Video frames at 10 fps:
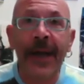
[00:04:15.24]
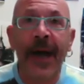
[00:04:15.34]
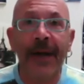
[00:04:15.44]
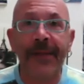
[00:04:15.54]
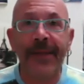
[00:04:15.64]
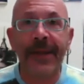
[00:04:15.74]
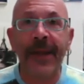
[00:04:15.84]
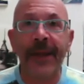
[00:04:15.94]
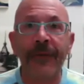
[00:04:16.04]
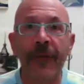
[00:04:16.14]
a
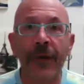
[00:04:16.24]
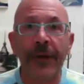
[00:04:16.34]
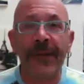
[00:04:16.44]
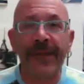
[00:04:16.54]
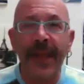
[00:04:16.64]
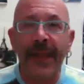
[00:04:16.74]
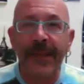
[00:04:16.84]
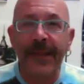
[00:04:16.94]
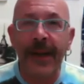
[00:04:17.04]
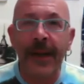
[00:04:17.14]
segnare i fogli
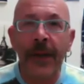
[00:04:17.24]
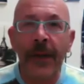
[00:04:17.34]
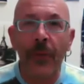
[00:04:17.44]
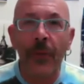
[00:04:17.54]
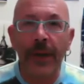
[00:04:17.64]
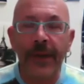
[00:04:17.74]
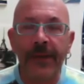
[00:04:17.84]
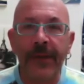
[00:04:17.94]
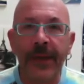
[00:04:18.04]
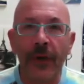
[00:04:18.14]
senza quel
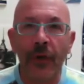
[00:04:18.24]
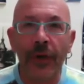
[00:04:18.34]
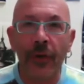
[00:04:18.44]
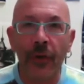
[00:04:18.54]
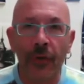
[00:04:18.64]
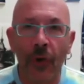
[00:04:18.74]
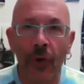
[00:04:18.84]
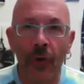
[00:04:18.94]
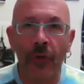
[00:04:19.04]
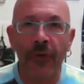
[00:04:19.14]
desiderio di
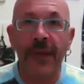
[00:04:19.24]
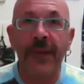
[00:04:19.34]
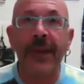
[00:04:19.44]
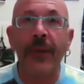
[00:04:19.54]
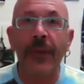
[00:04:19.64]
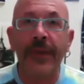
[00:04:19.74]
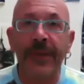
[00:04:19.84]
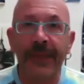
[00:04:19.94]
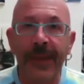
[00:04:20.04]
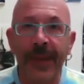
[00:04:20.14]
controllo, senza quel
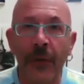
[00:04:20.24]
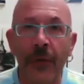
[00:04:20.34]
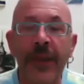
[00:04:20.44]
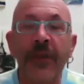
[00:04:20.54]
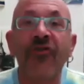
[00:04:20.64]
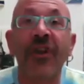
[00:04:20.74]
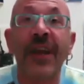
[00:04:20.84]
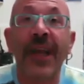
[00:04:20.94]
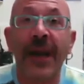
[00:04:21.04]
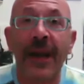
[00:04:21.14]
desiderio di
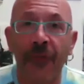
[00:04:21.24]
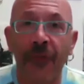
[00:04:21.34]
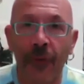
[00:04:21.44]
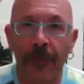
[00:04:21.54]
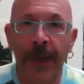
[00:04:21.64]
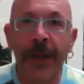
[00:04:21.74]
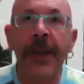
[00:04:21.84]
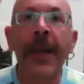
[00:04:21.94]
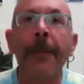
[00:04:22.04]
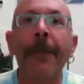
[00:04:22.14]
ricercare la forma,
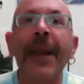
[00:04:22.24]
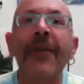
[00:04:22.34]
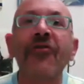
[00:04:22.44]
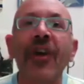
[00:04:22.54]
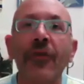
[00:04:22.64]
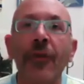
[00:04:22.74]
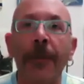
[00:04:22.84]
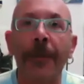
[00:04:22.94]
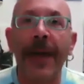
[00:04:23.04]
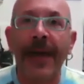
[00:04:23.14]
ma lasciando
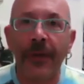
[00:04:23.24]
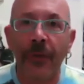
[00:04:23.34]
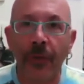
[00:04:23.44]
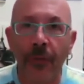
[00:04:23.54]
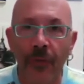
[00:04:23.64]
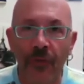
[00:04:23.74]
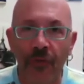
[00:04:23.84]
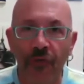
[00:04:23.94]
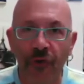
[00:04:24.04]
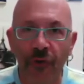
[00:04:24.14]
aperto questo
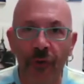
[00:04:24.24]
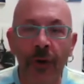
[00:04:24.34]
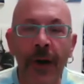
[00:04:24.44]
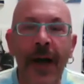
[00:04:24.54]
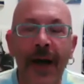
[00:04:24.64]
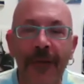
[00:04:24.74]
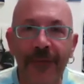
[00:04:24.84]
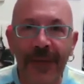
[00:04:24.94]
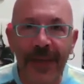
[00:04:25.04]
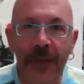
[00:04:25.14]
gioco
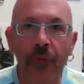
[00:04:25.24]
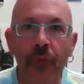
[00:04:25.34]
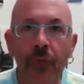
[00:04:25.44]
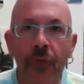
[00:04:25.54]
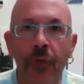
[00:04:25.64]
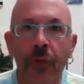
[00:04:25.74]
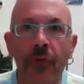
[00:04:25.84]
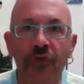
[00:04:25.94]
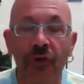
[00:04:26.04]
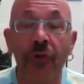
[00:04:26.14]
affinché tutto
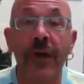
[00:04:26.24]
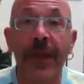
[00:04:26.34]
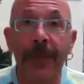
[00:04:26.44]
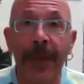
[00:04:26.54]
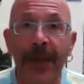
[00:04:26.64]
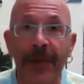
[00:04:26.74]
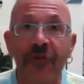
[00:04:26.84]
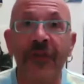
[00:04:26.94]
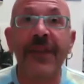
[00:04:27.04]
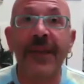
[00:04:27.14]
ciò che emerge
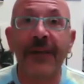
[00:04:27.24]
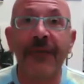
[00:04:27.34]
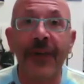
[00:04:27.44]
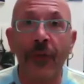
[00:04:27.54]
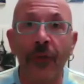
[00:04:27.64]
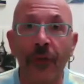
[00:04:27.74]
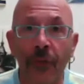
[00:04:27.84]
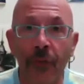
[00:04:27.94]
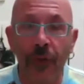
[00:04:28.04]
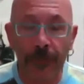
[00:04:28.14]
sia davvero il
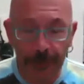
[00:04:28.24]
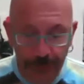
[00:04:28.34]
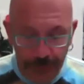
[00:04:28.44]
frutto